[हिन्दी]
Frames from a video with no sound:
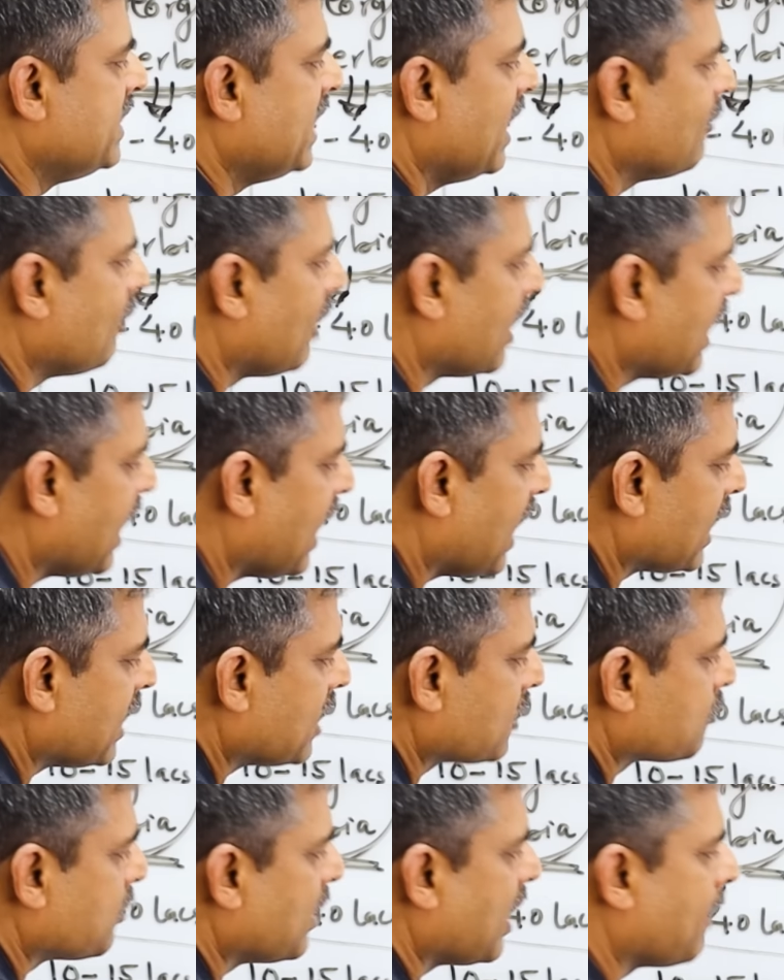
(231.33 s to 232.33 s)
ये वाला
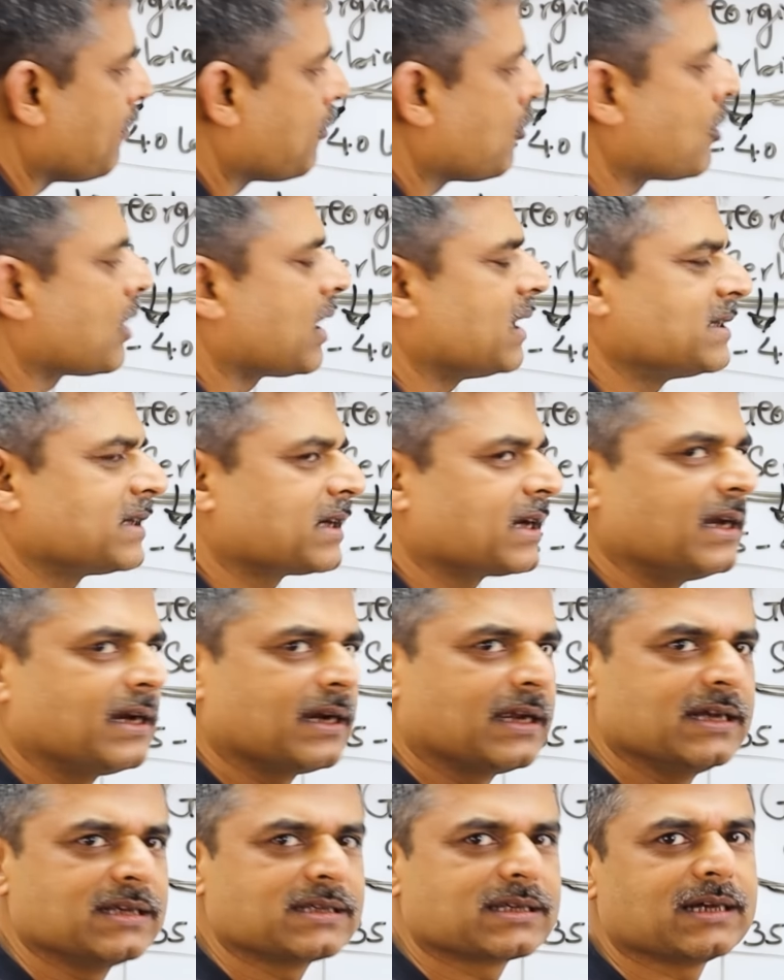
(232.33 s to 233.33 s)
हालत में आपको
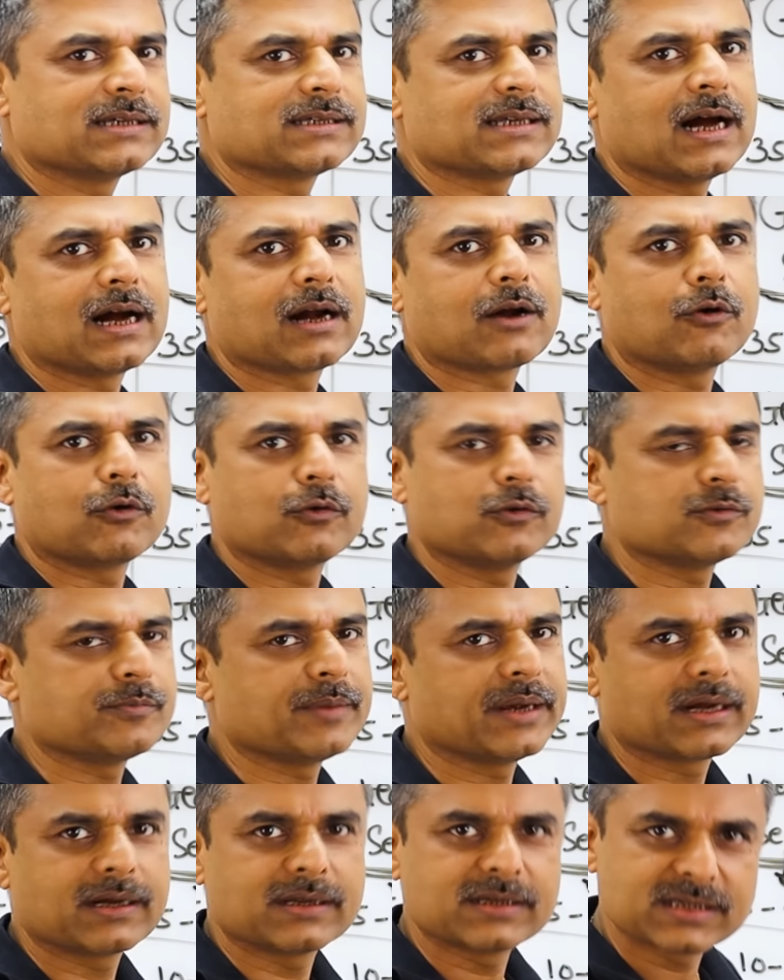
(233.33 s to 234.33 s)
किर्गिज कजाक और
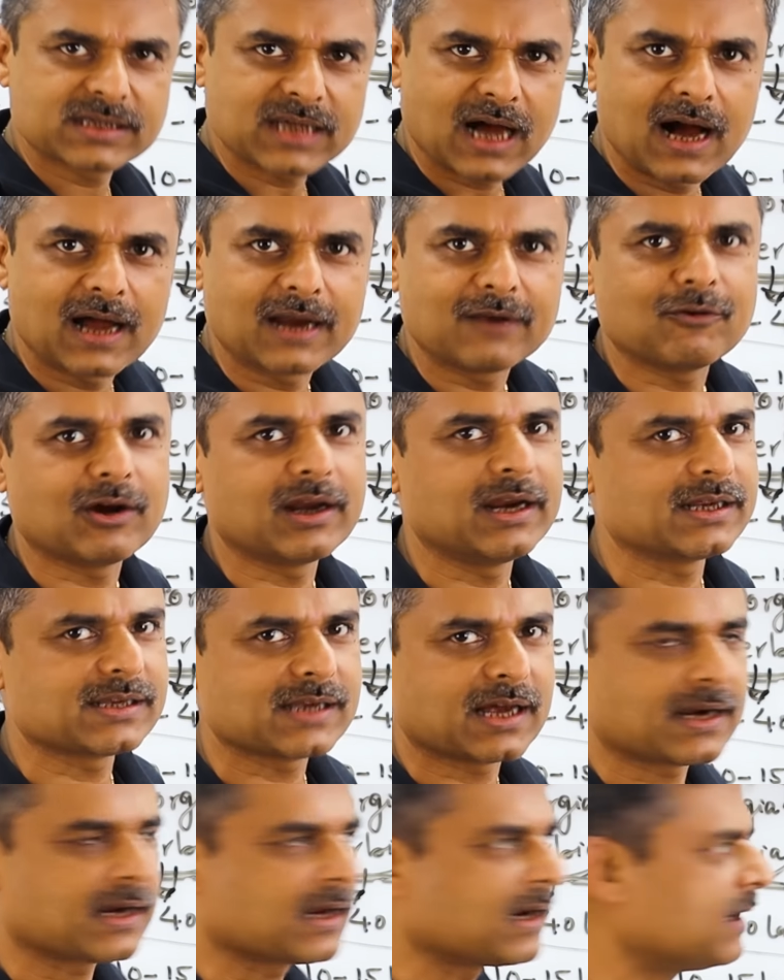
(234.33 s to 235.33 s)
उज्बेकिस्तान वाले
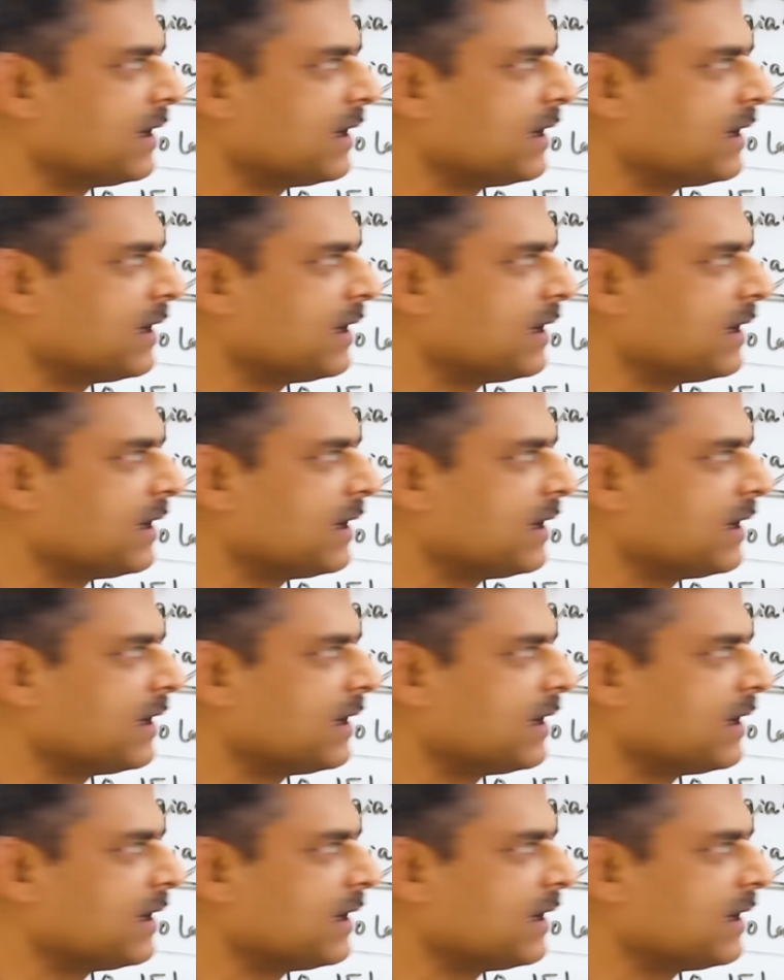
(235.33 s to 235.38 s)
सारे